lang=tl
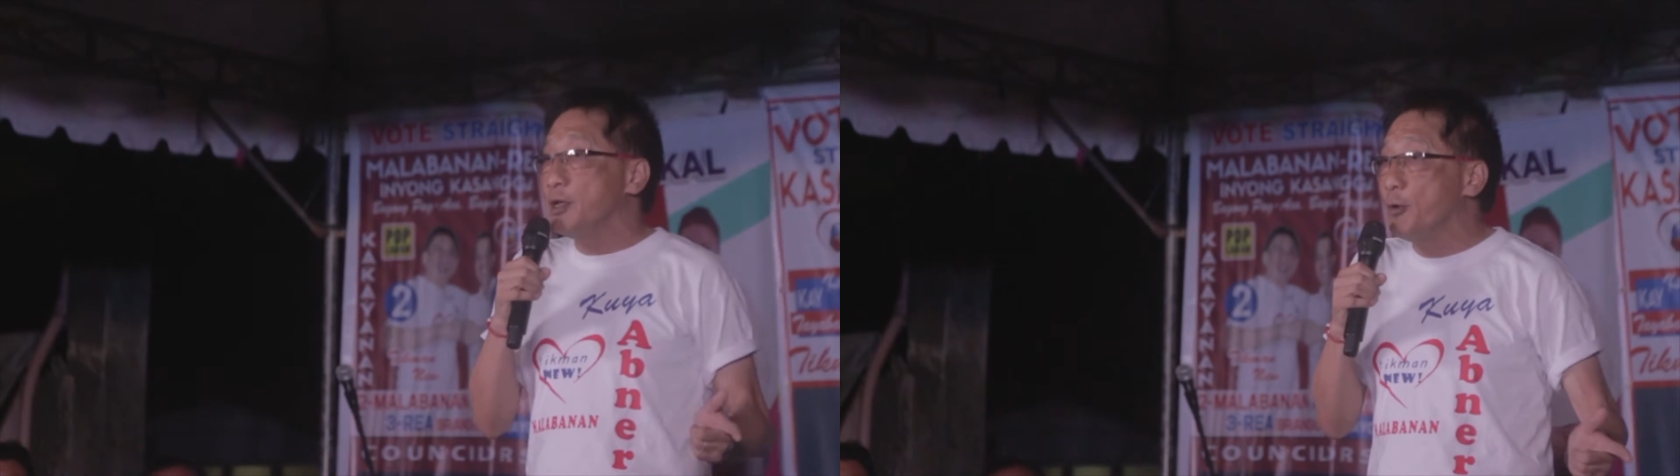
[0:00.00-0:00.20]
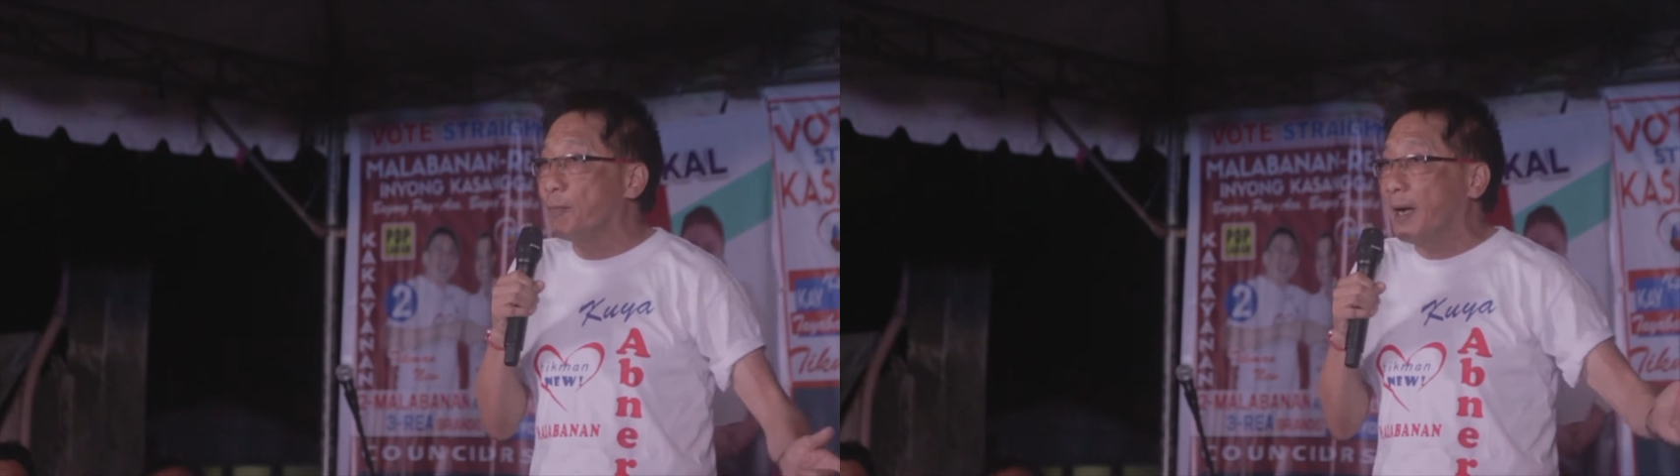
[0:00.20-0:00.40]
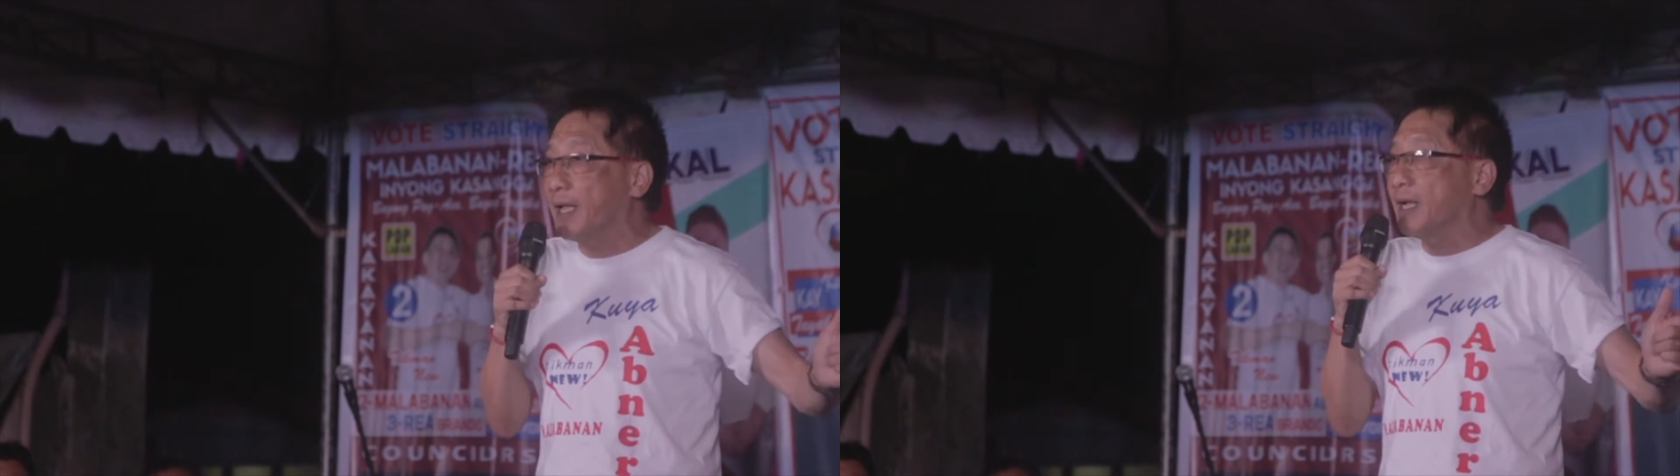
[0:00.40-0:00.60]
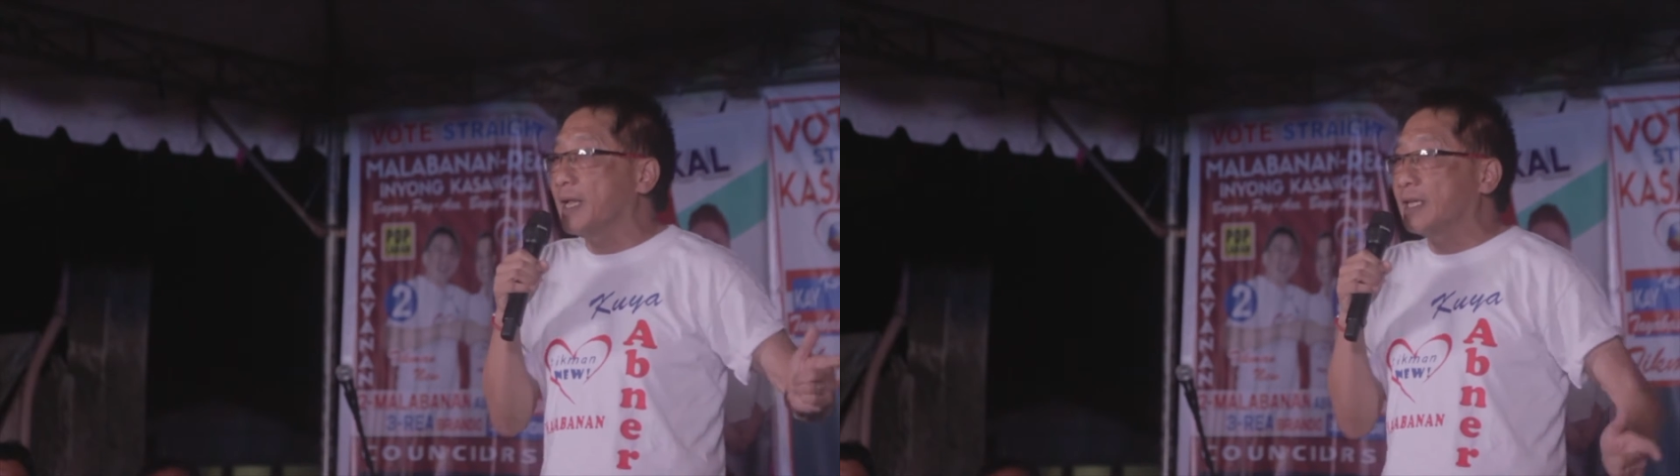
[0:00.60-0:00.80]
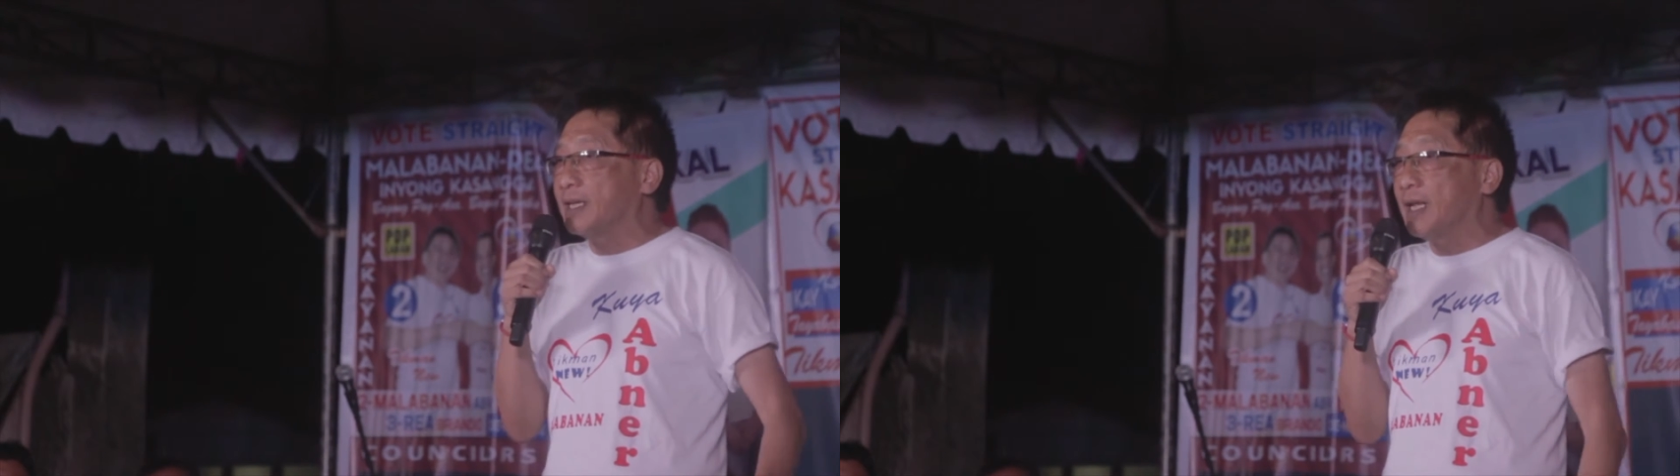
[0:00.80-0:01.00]
yung pa kayang
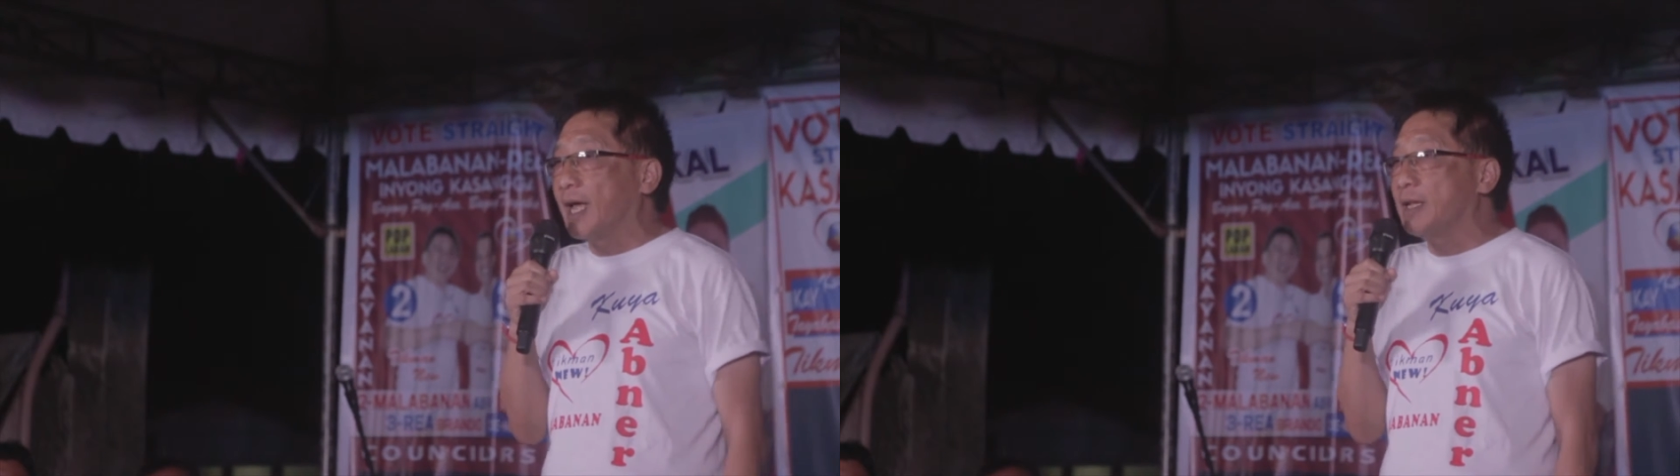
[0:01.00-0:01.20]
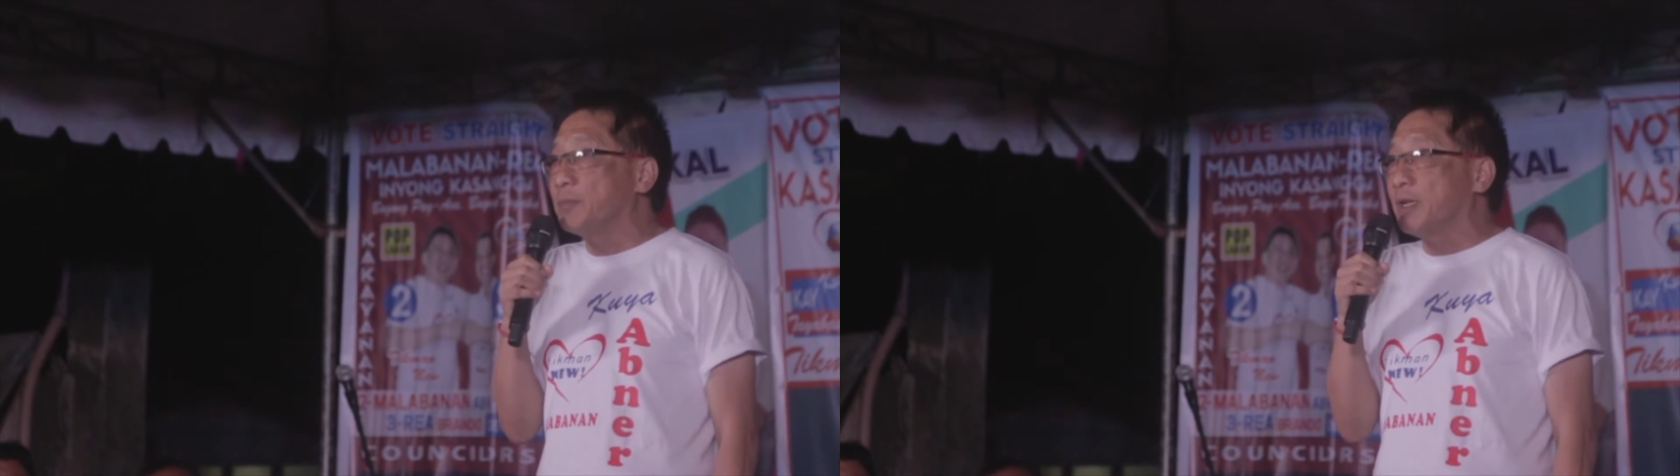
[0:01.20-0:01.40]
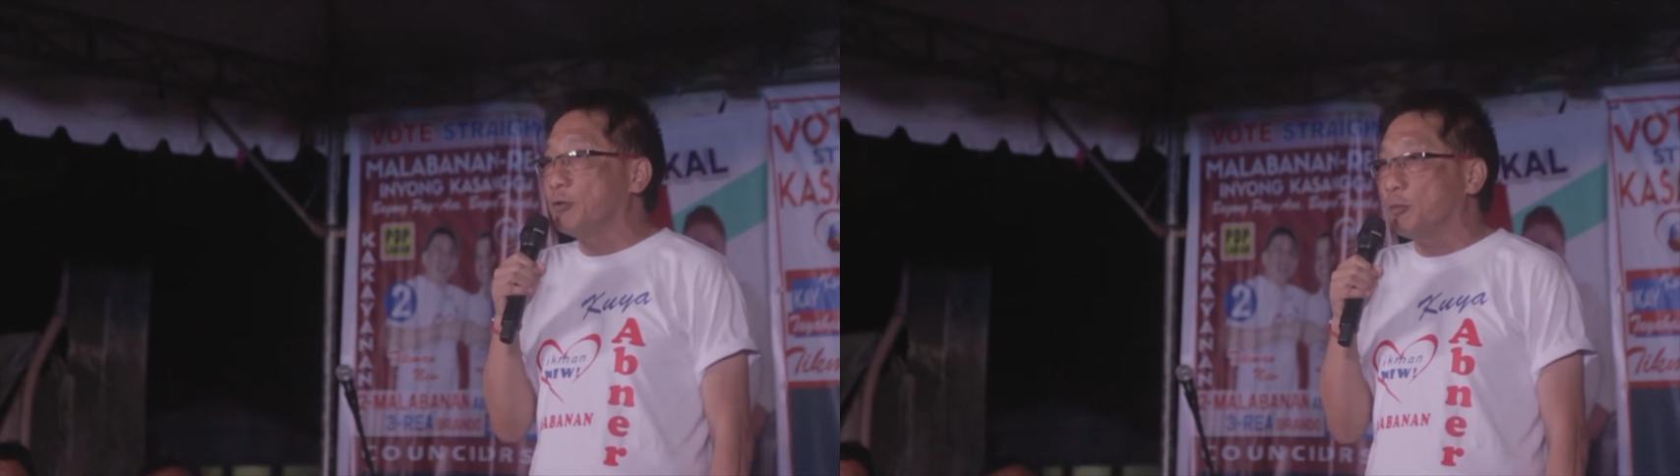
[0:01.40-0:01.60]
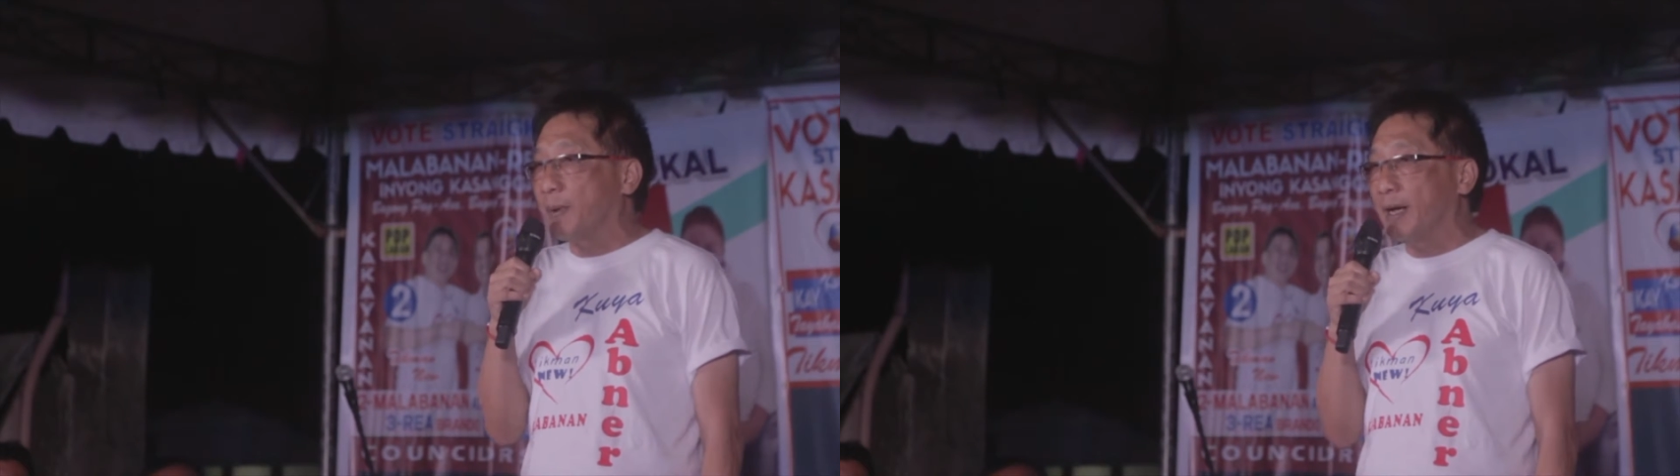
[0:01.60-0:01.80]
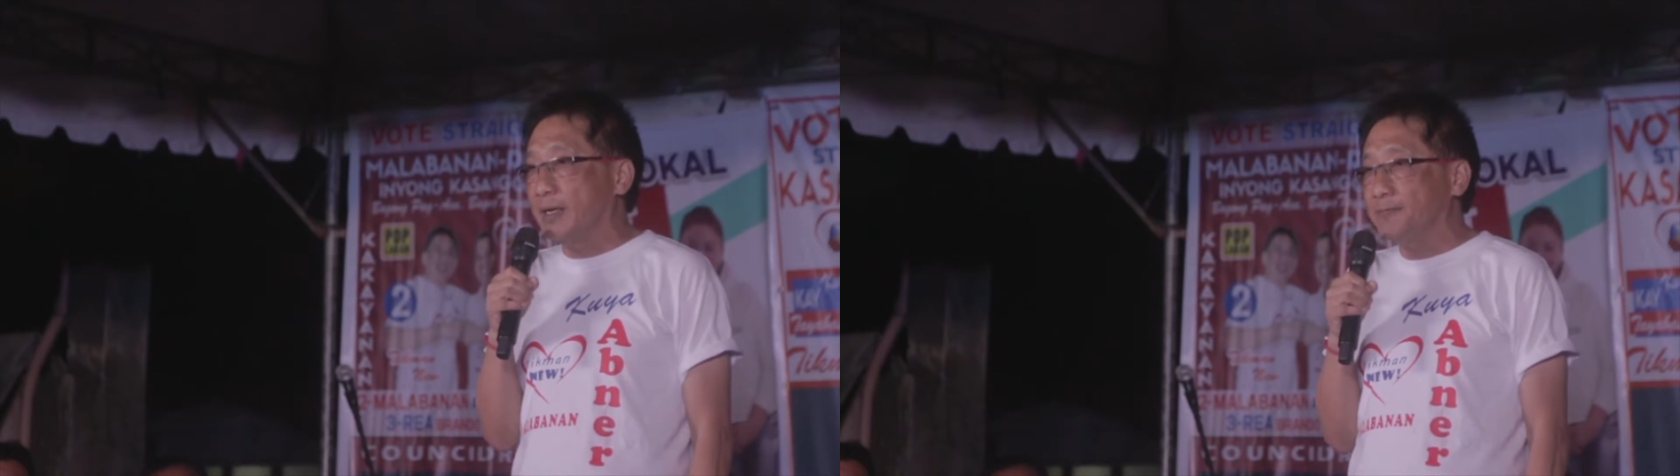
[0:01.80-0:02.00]
nasa ilalim ng
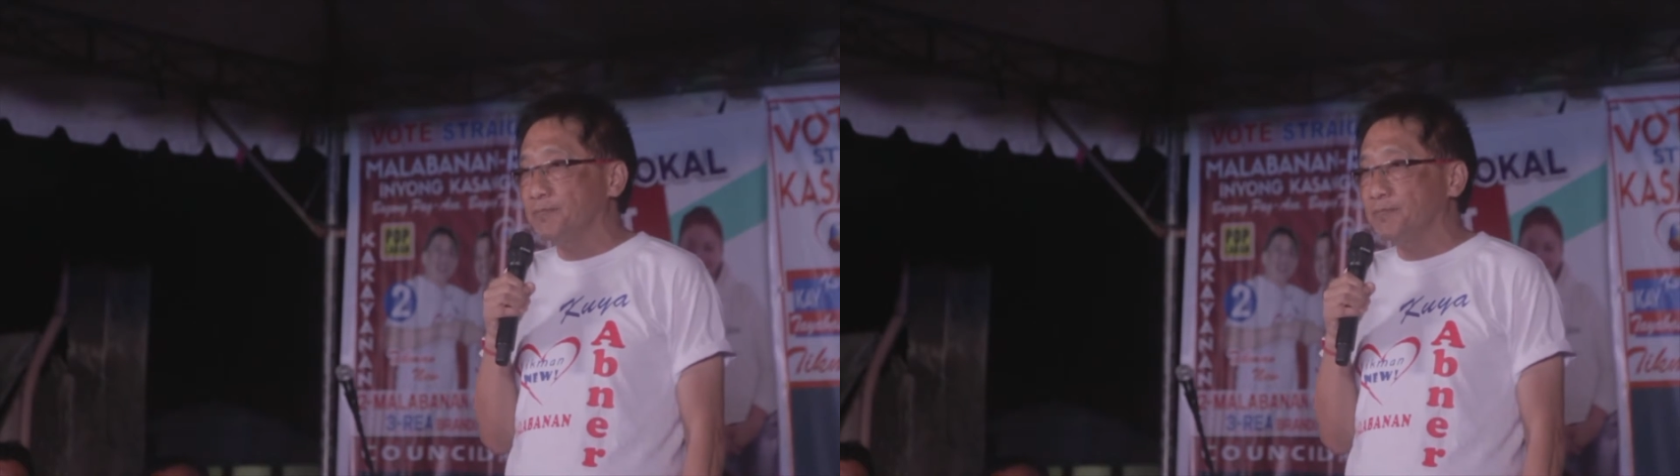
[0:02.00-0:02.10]
lupa